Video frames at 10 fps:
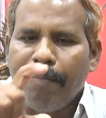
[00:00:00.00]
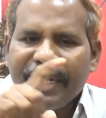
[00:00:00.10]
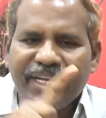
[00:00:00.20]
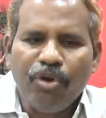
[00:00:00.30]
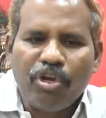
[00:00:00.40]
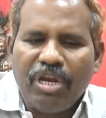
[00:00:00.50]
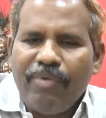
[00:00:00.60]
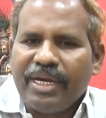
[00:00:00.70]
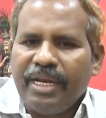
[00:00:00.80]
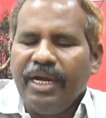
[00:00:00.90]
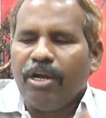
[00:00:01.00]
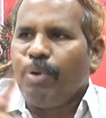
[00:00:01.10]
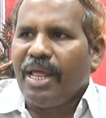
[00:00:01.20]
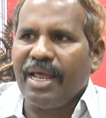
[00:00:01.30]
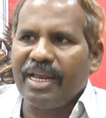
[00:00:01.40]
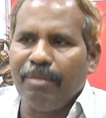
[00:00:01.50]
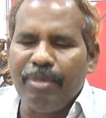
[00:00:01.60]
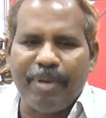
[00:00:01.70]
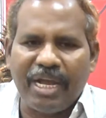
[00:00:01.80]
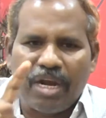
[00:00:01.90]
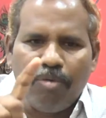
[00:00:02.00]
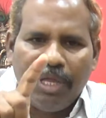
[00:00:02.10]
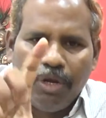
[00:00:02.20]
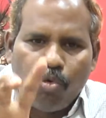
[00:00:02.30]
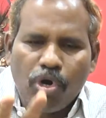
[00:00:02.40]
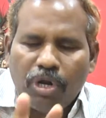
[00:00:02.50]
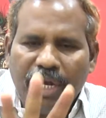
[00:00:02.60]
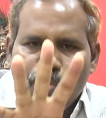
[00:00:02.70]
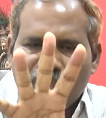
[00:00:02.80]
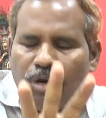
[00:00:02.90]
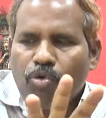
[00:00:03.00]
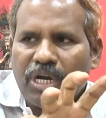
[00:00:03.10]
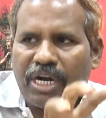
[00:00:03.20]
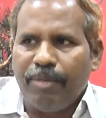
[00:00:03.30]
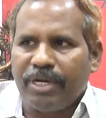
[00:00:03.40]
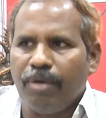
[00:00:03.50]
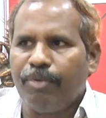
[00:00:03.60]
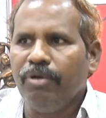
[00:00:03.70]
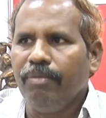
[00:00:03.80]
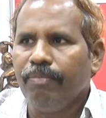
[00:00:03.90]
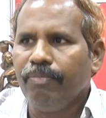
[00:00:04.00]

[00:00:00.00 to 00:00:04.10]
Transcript: బటన్ నొక్కే వెంటనే డబ్బులు వెళ్ళాలి కదా మీ ప్రకారం ఎన్ని కోట్లు అన్ని వందల కోట్లు అక్కడ పెట్టినప్పుడు